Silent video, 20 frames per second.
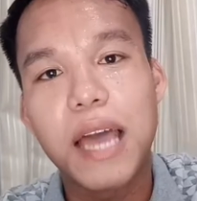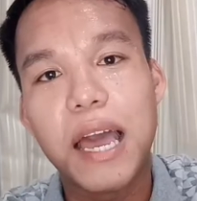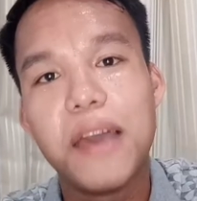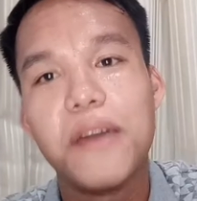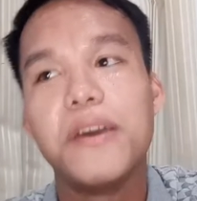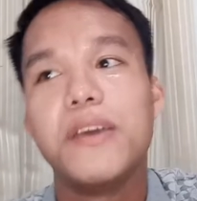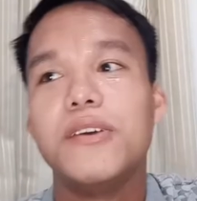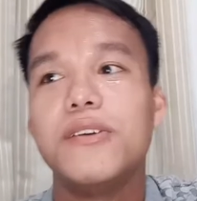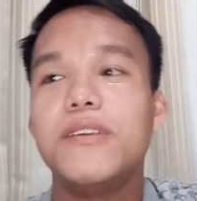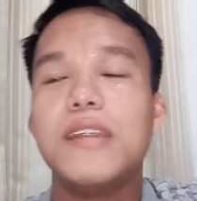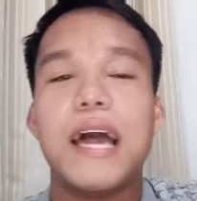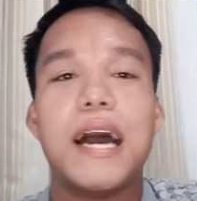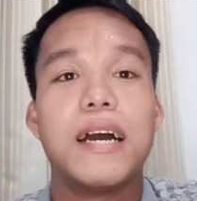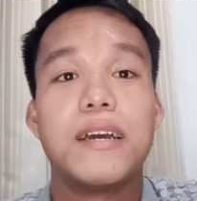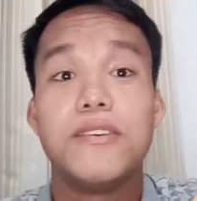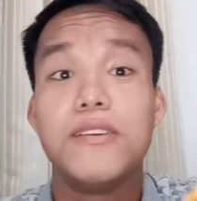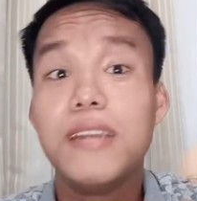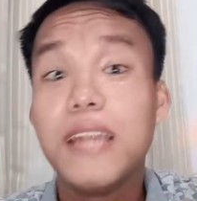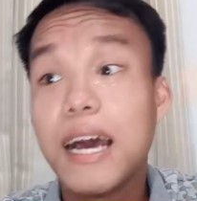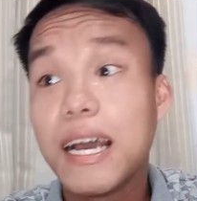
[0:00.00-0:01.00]
tayo, eh. yun
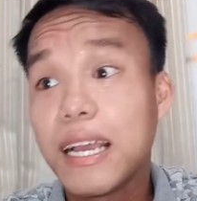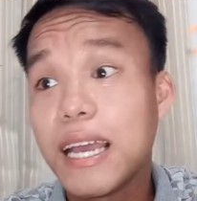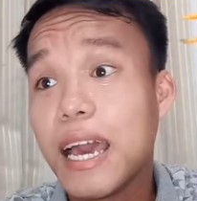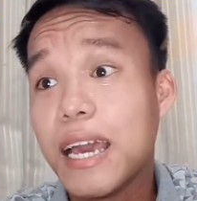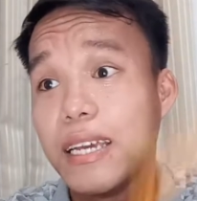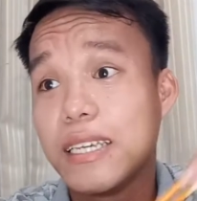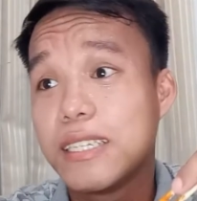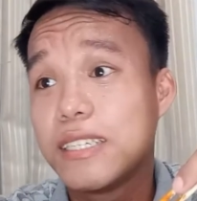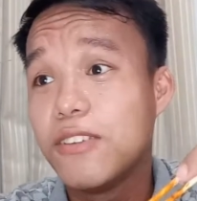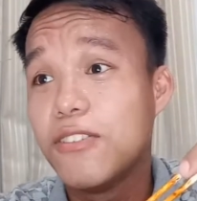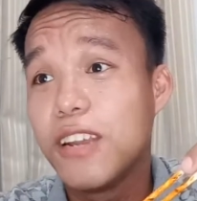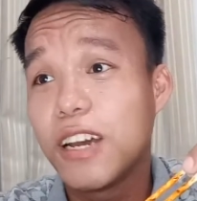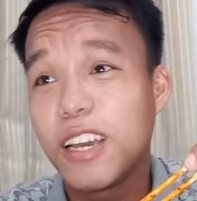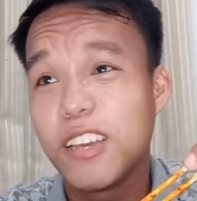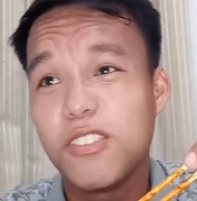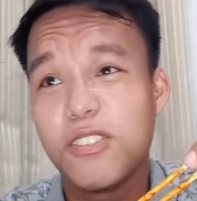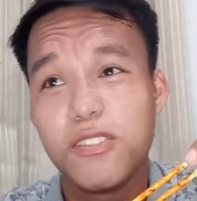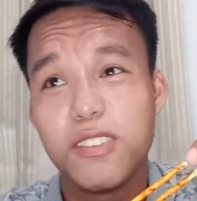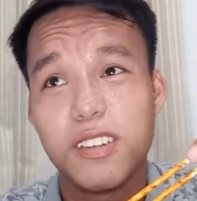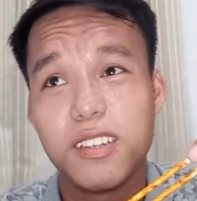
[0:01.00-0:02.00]
lang. Yun lang guys, yun lang
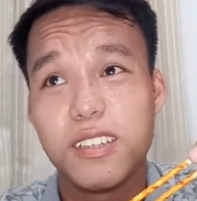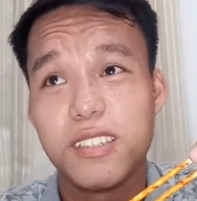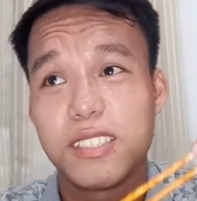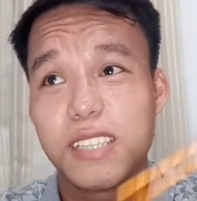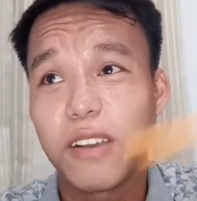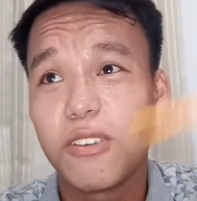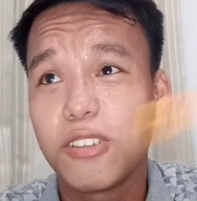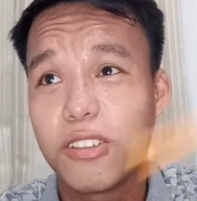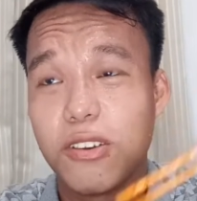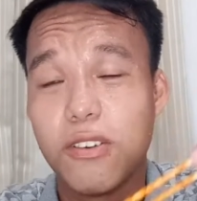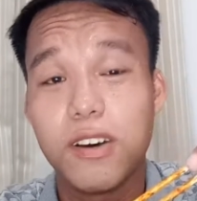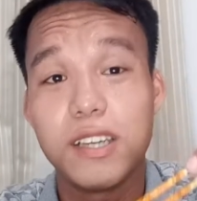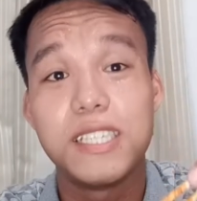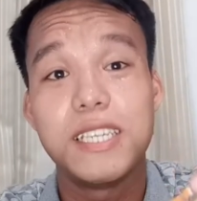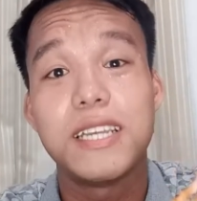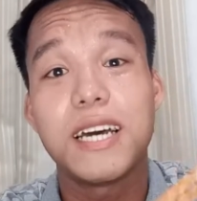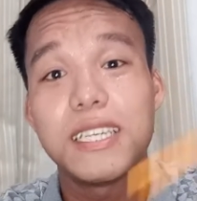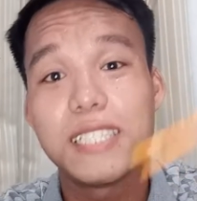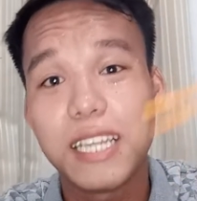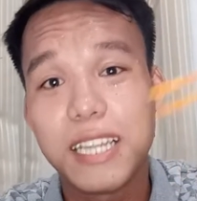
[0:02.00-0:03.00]
yung sagot ko
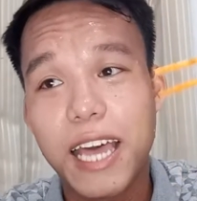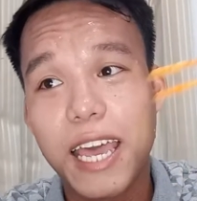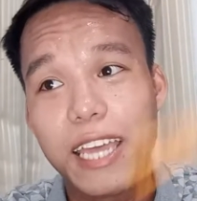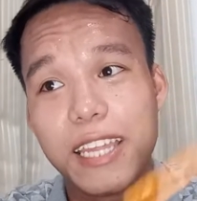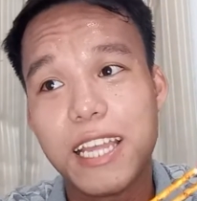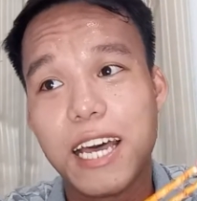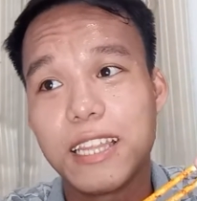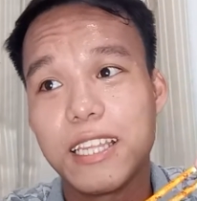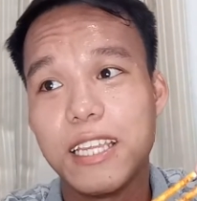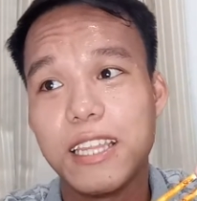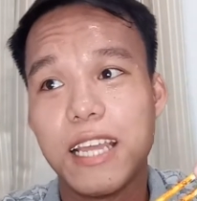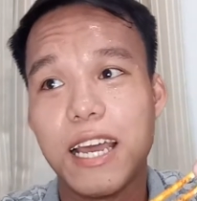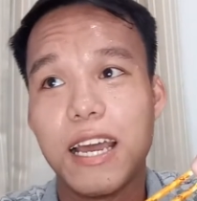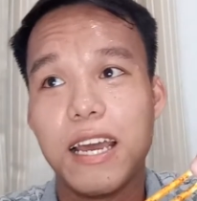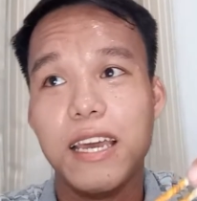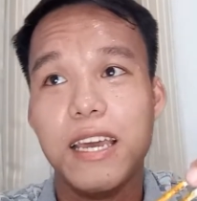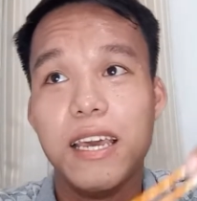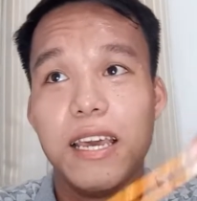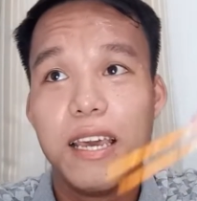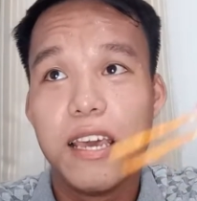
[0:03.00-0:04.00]
kasi nakasanayan natin
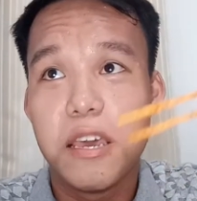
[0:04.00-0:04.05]
na